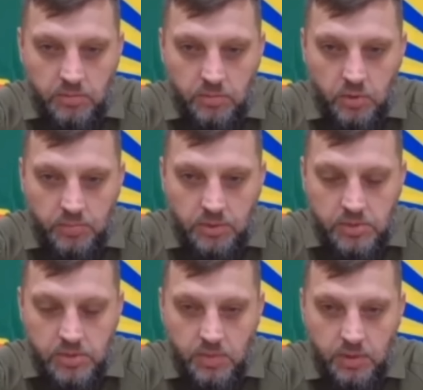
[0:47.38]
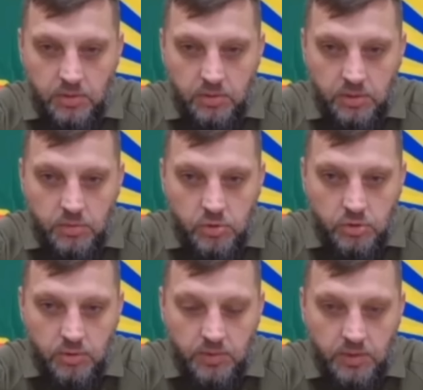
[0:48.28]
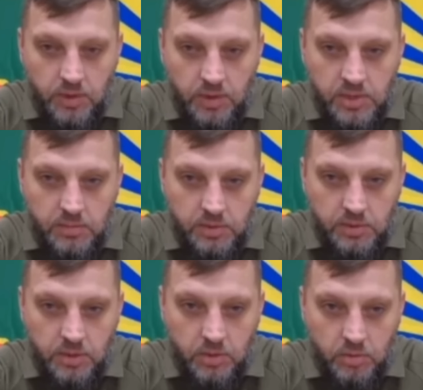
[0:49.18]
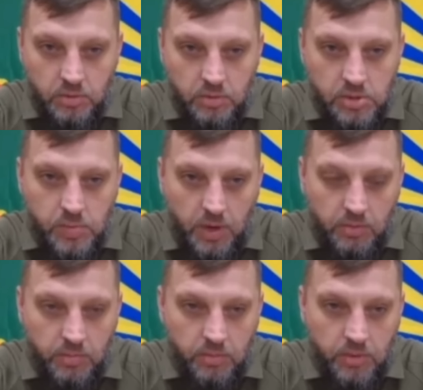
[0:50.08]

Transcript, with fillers: Người đứng đầu cơ quan quân quản Adipka Vitaly Barabas,